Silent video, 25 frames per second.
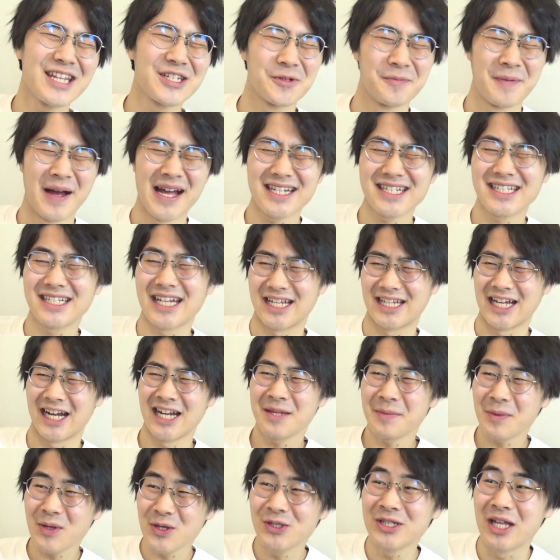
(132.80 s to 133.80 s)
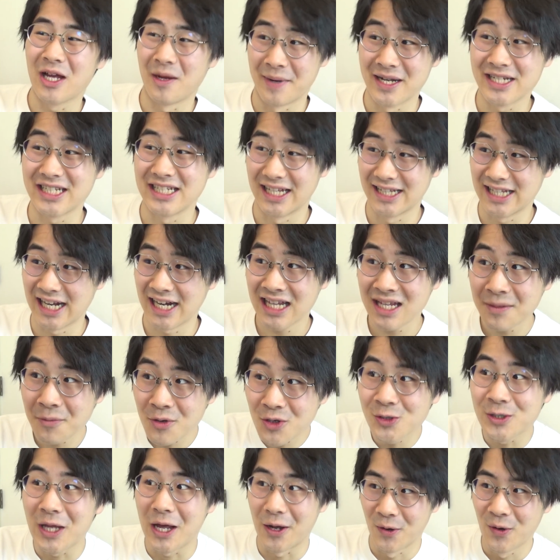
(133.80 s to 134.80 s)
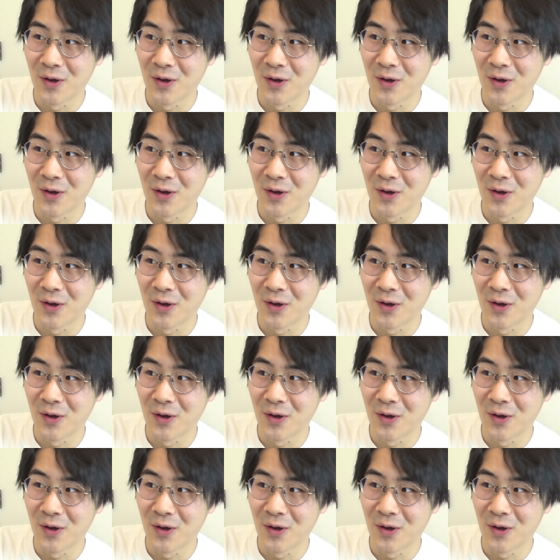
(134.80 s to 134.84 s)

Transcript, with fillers: ちょマジで誰にも言うなよマジで誰にも言うなよ